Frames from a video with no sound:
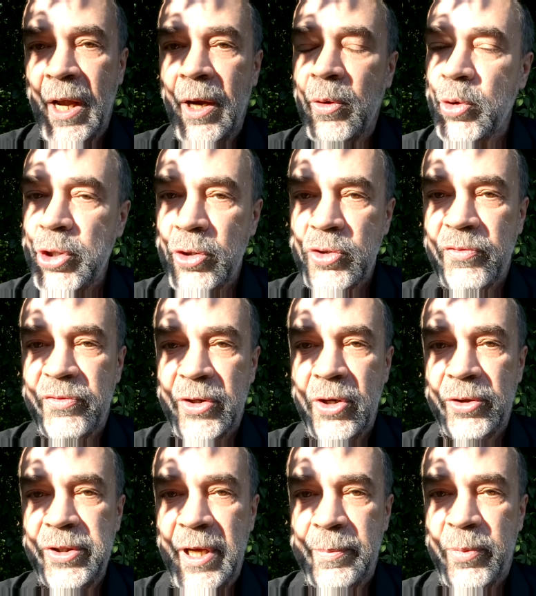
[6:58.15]
Usiądź w
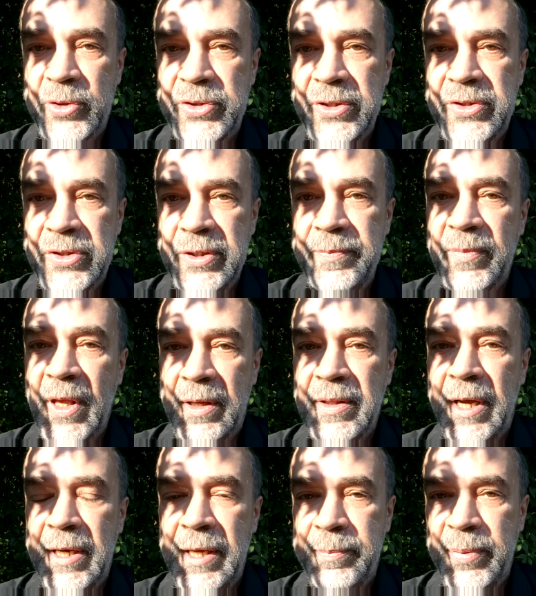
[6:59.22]
wygodnej pozycji,
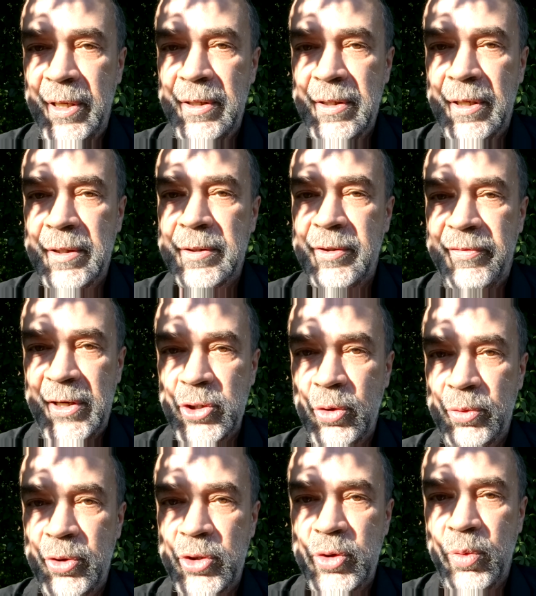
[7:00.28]
najlepiej e,
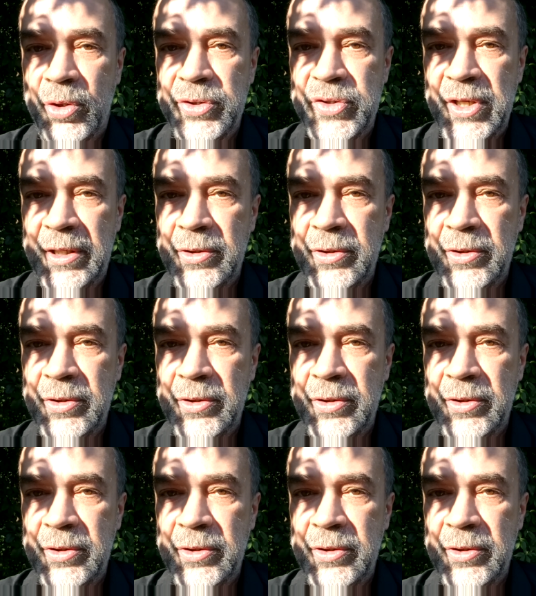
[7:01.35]
twarzą do słońca.